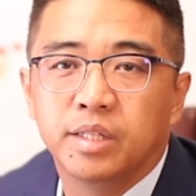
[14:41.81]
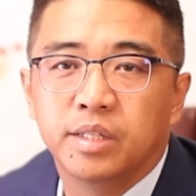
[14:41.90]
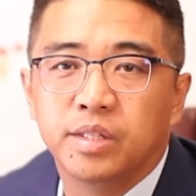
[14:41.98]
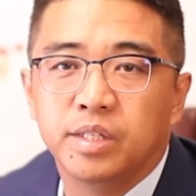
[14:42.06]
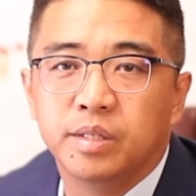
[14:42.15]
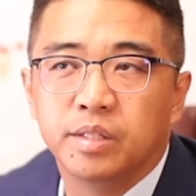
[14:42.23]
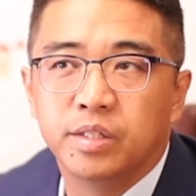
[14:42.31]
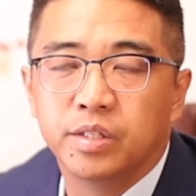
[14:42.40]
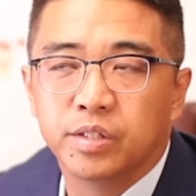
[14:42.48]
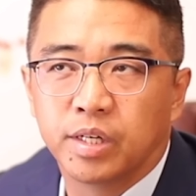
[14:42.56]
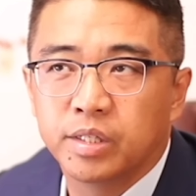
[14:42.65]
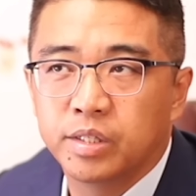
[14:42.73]
你
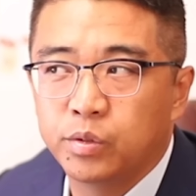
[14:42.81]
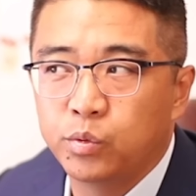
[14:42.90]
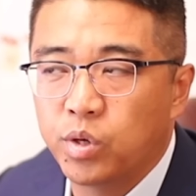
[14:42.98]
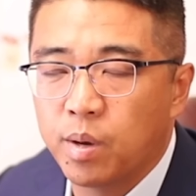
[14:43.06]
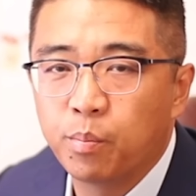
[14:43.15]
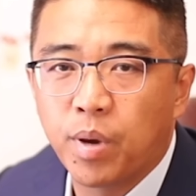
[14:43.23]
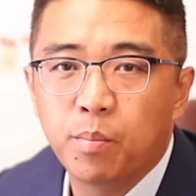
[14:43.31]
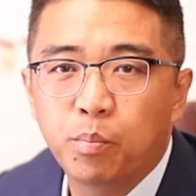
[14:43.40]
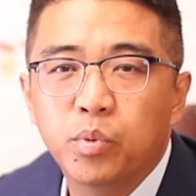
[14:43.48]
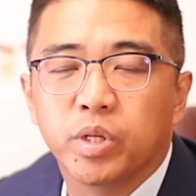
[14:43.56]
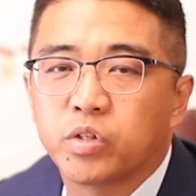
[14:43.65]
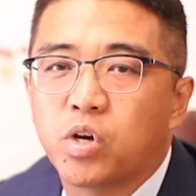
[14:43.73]
你的语言班
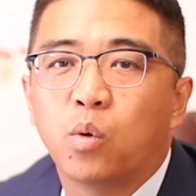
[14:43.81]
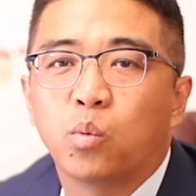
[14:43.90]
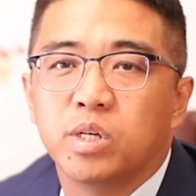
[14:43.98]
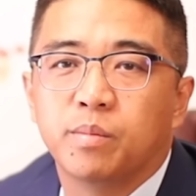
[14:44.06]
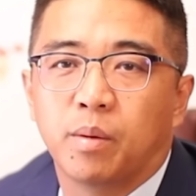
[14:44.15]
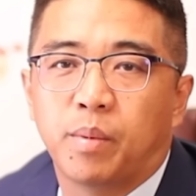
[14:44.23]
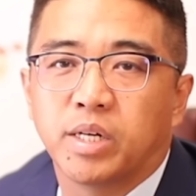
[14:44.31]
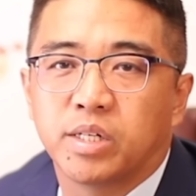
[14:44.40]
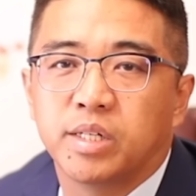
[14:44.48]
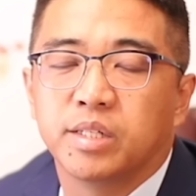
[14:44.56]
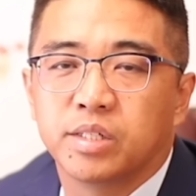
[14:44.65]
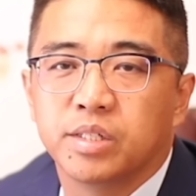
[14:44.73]
不能超过一百八十
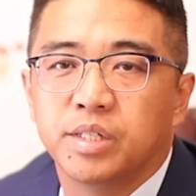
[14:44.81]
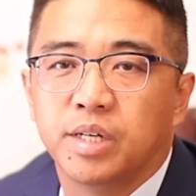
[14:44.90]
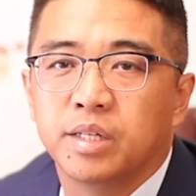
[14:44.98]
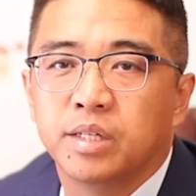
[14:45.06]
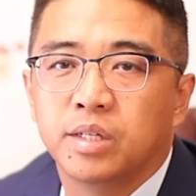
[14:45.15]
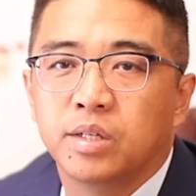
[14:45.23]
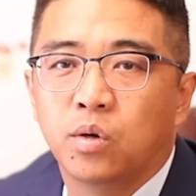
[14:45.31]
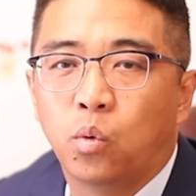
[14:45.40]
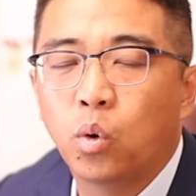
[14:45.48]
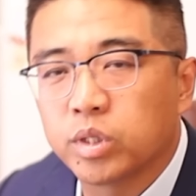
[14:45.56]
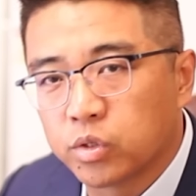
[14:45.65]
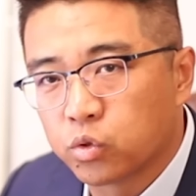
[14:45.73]
天的时间，
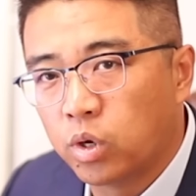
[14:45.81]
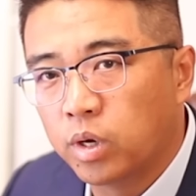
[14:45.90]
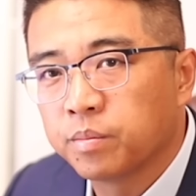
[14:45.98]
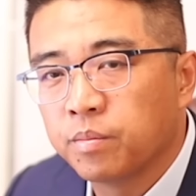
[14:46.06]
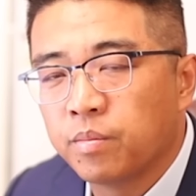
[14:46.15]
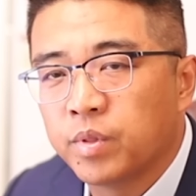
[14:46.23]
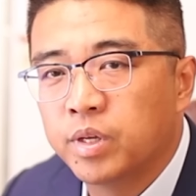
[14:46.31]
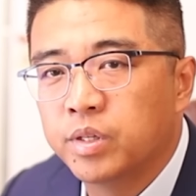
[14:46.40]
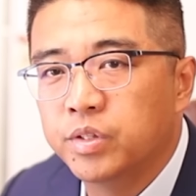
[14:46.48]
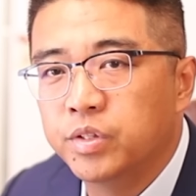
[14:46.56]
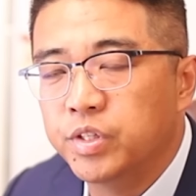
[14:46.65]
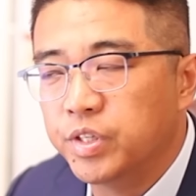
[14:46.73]
或者说，
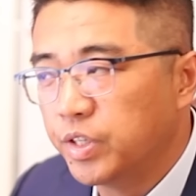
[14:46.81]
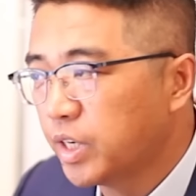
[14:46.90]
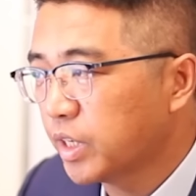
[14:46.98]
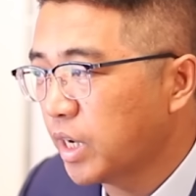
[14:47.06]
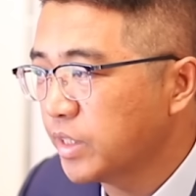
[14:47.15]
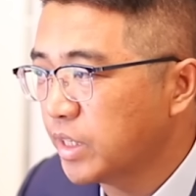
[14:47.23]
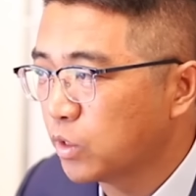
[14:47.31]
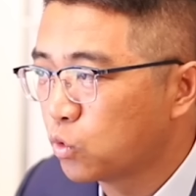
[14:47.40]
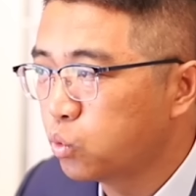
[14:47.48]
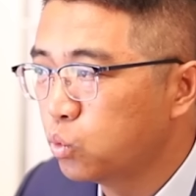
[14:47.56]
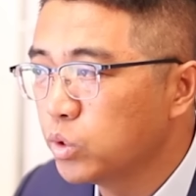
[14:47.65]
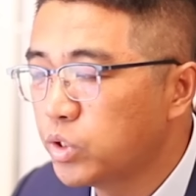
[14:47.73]
你应该在
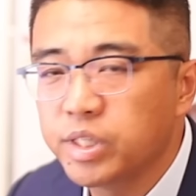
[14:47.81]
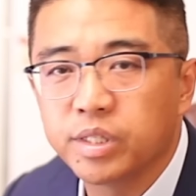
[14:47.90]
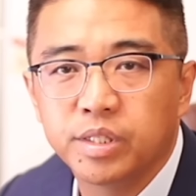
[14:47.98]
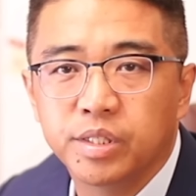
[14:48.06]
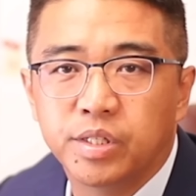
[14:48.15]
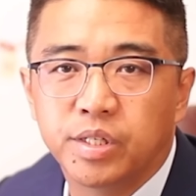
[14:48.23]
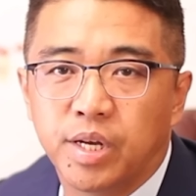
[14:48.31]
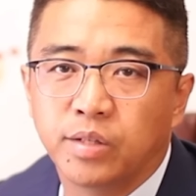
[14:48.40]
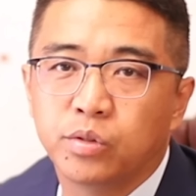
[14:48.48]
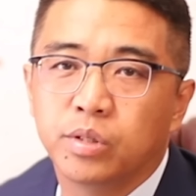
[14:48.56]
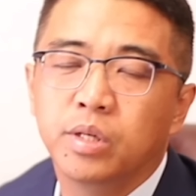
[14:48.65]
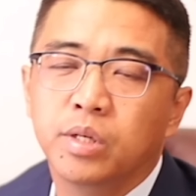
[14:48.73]
出境以前，
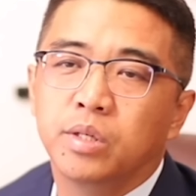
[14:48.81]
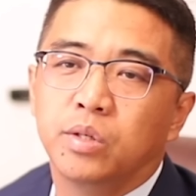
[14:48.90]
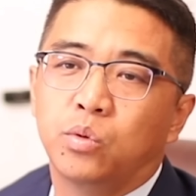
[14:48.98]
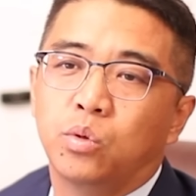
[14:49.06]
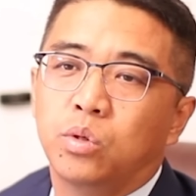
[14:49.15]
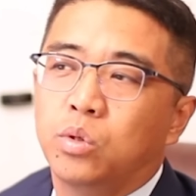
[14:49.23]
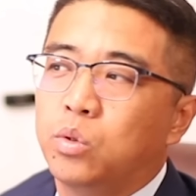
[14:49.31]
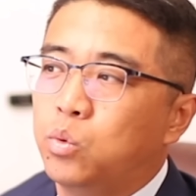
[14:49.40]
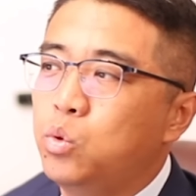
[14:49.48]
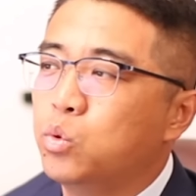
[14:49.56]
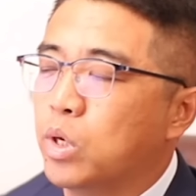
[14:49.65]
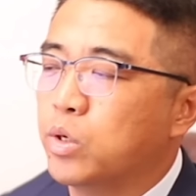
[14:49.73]
就是
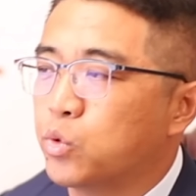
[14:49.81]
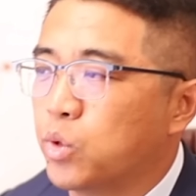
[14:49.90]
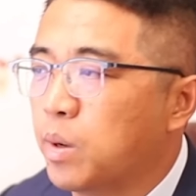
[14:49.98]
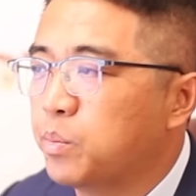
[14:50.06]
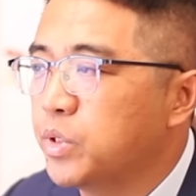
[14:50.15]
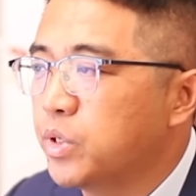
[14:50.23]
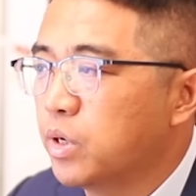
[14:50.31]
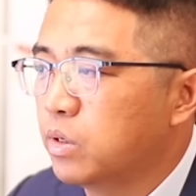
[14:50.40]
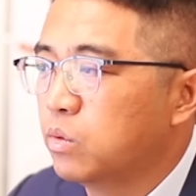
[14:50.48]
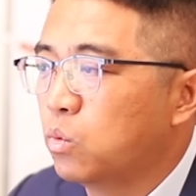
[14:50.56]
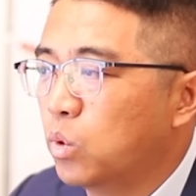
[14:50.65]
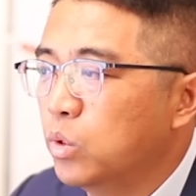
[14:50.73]
旅转学啊比
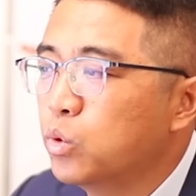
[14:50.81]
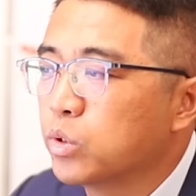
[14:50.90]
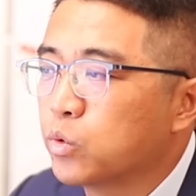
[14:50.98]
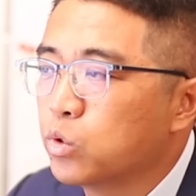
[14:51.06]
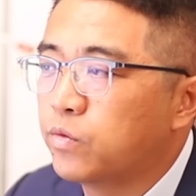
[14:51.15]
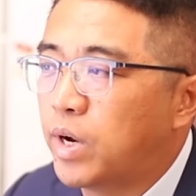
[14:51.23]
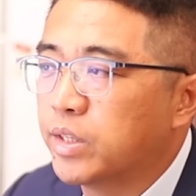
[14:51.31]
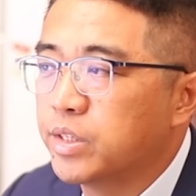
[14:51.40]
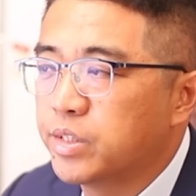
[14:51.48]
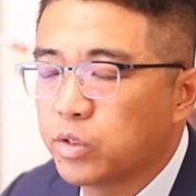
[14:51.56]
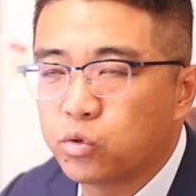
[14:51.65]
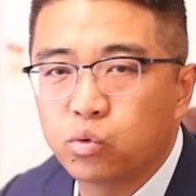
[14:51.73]
较稳妥的做法，你
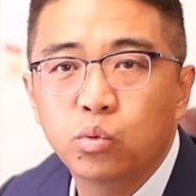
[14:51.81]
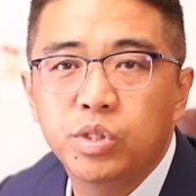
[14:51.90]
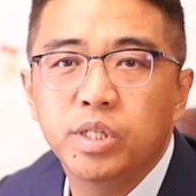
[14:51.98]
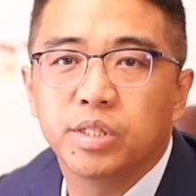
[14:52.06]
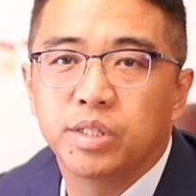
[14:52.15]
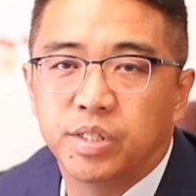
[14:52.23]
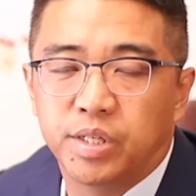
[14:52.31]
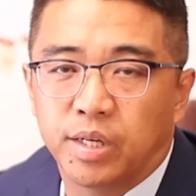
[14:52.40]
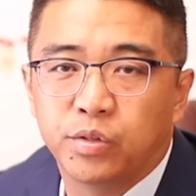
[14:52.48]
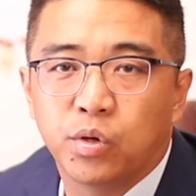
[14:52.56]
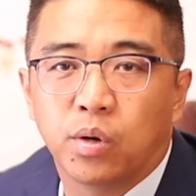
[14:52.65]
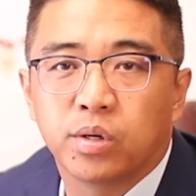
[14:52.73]
在出境以
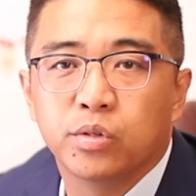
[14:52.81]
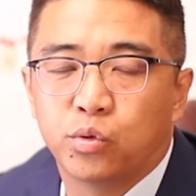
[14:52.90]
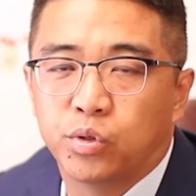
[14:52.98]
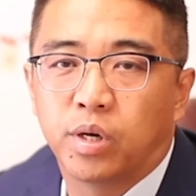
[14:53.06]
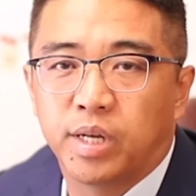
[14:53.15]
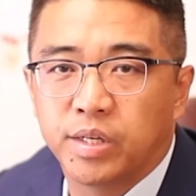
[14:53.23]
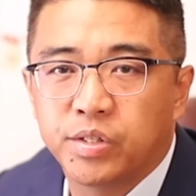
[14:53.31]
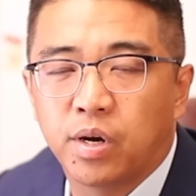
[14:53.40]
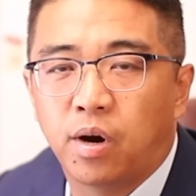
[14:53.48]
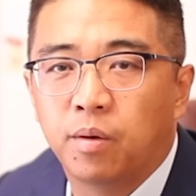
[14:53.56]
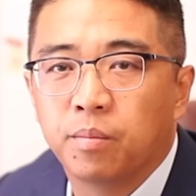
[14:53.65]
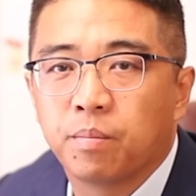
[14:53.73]
前就要跟学校联系
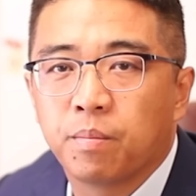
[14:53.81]
好，